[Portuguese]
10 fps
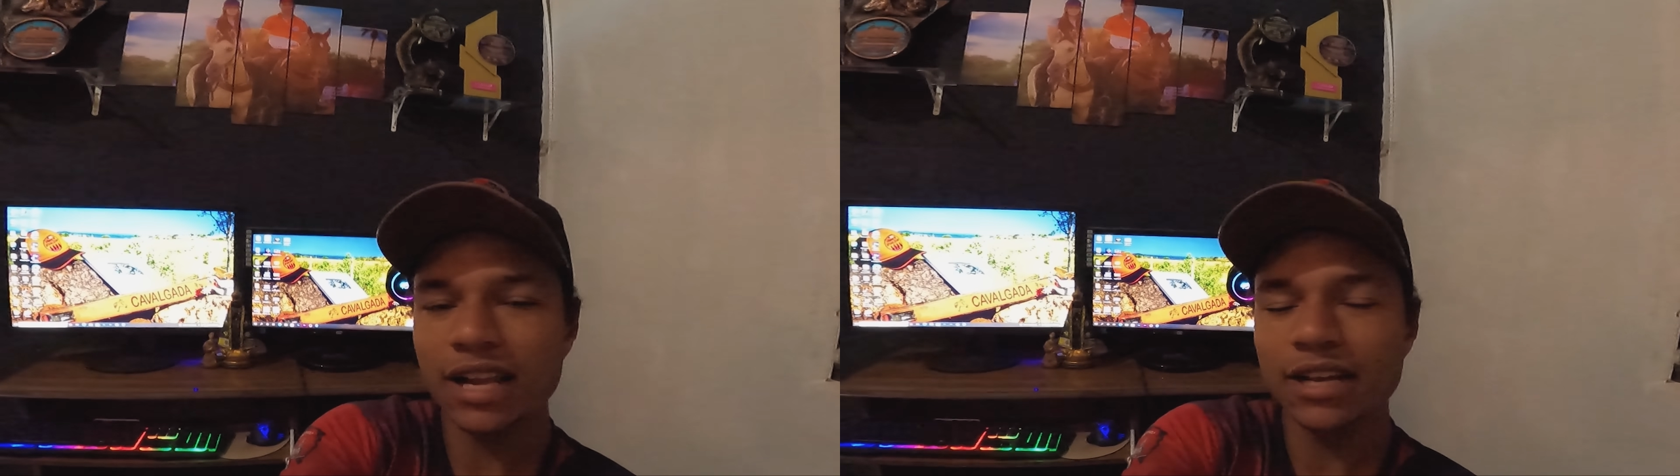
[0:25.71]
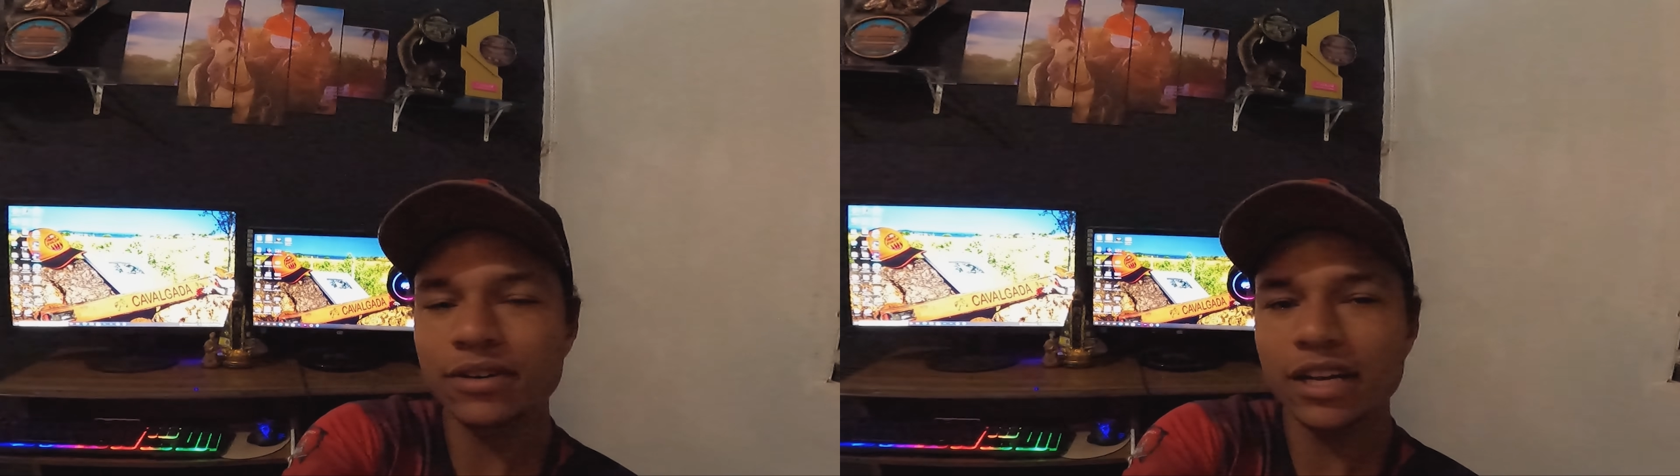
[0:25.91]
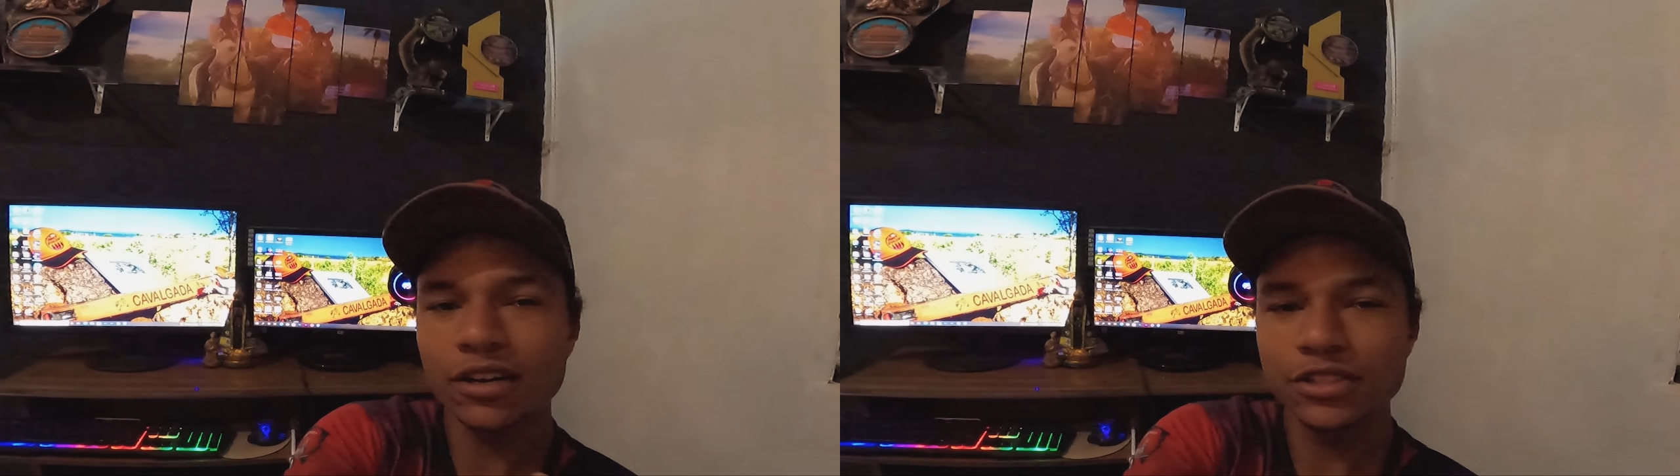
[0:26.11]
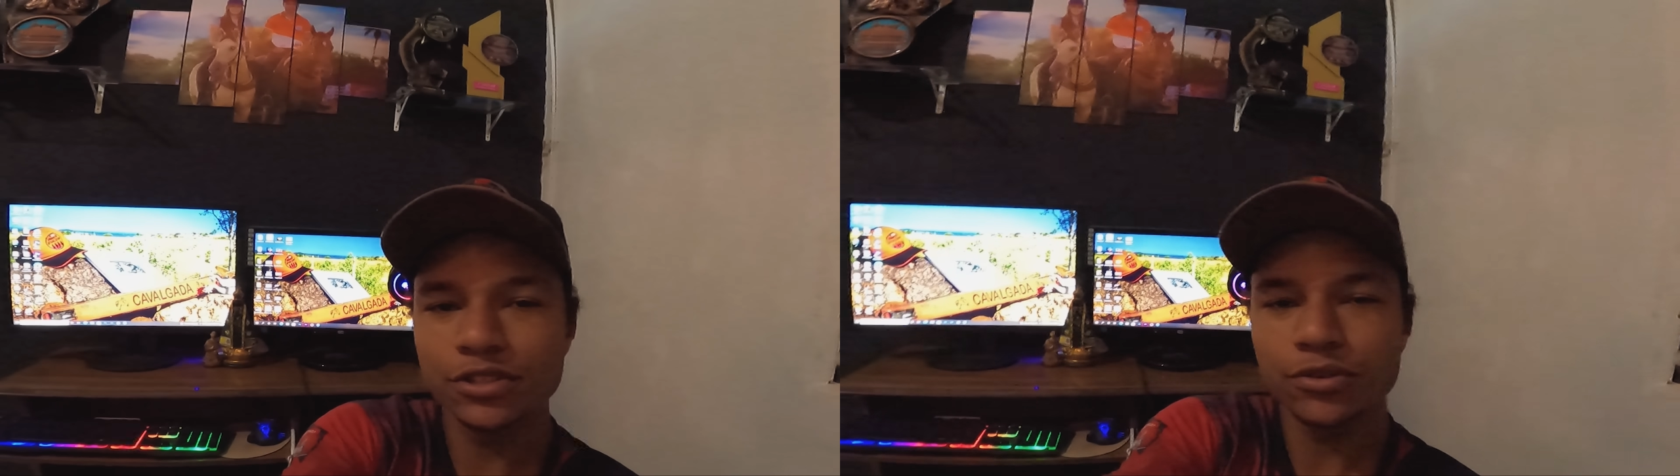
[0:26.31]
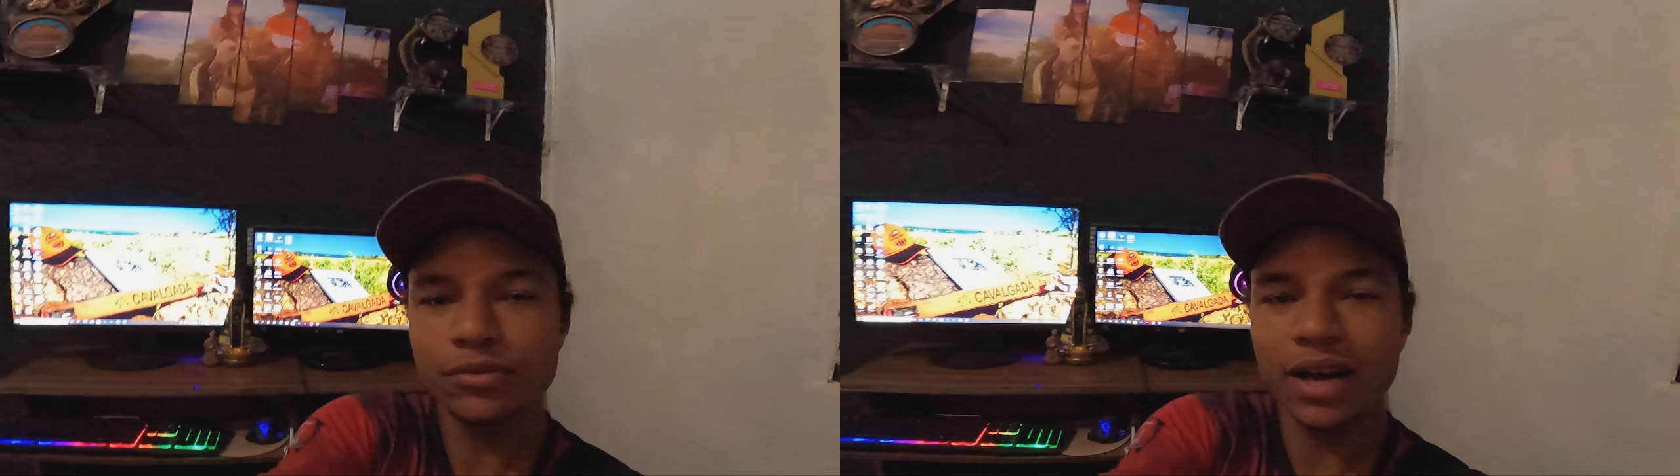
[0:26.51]
vai lá no canal
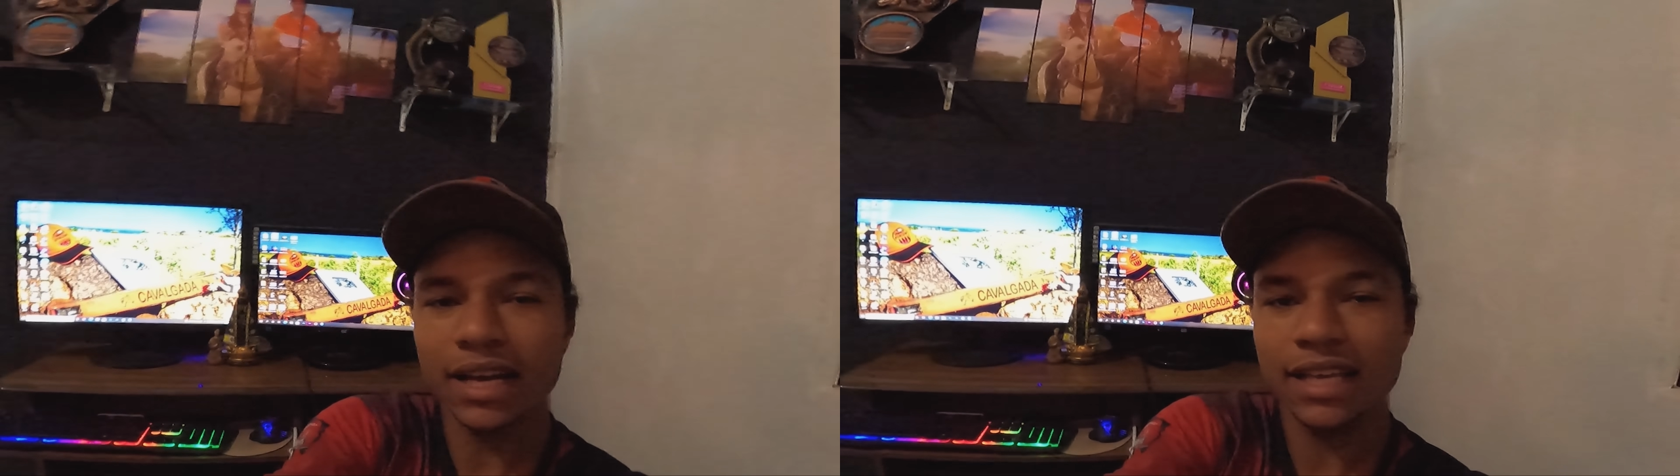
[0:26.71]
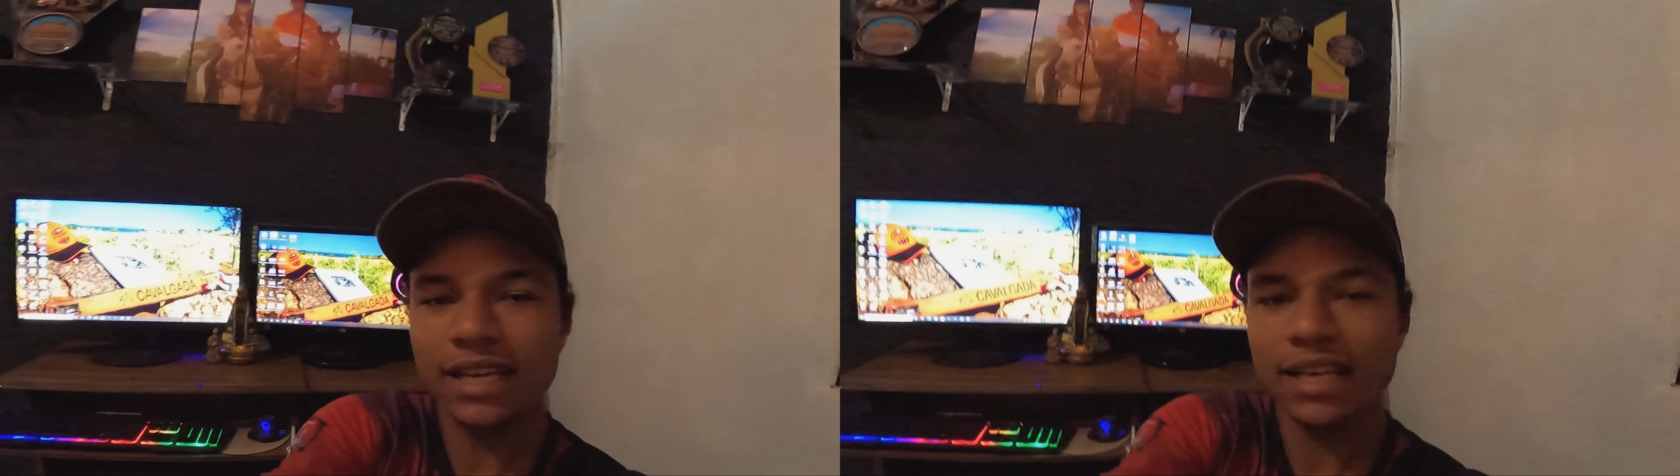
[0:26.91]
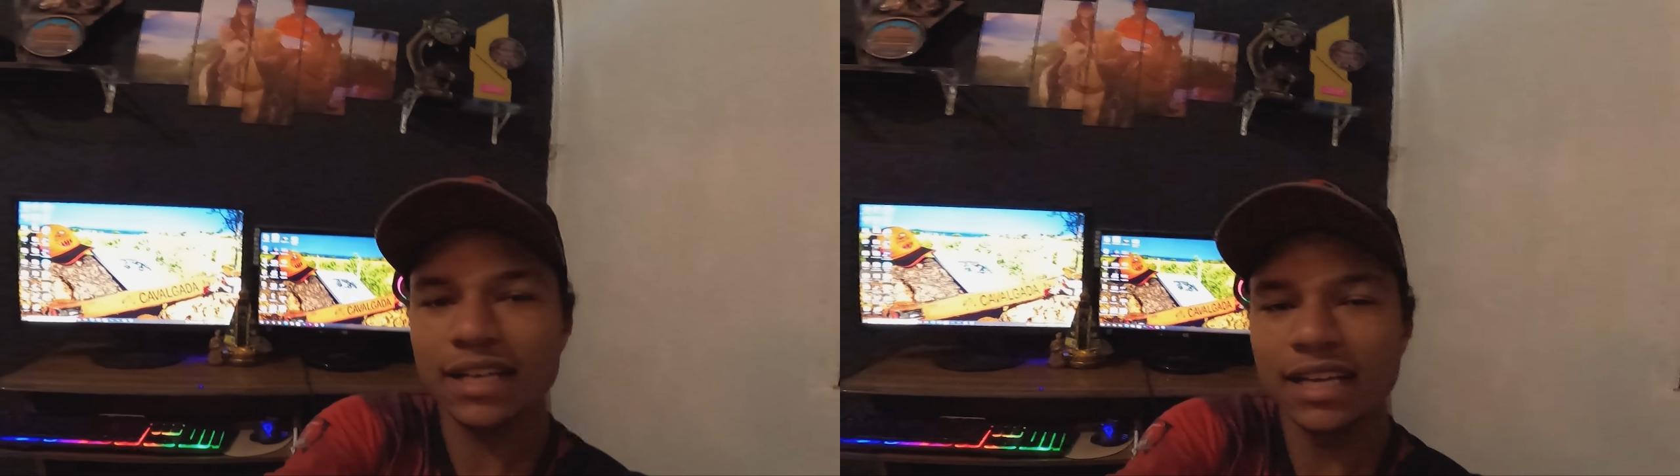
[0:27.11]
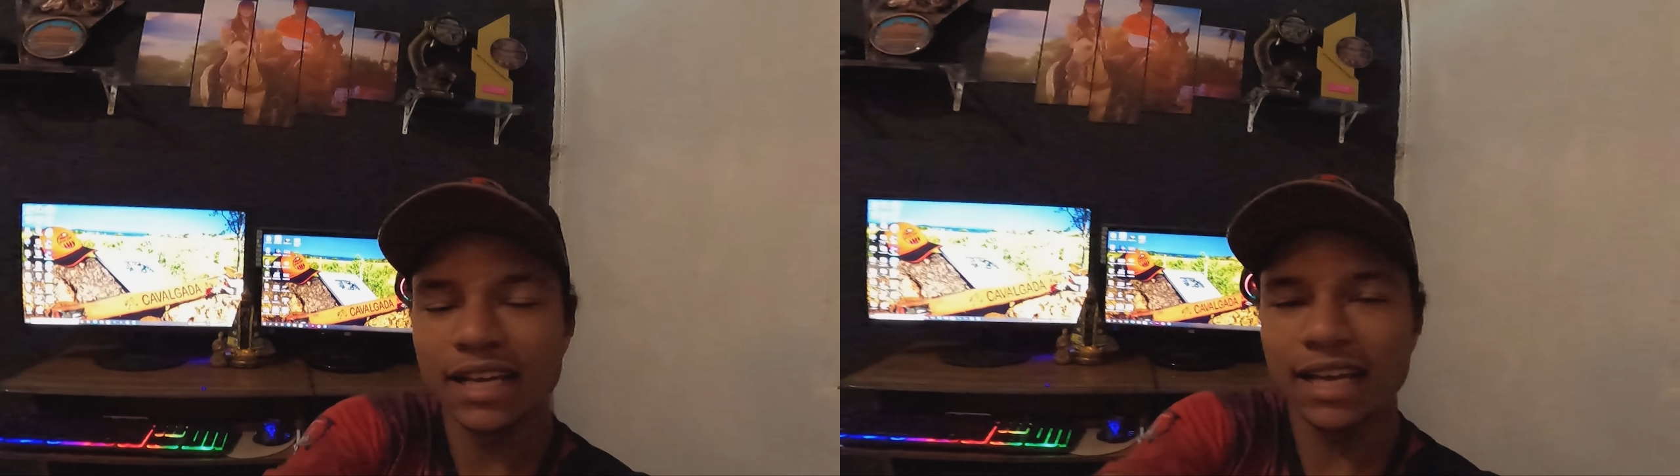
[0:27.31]
de Ju Vaqueira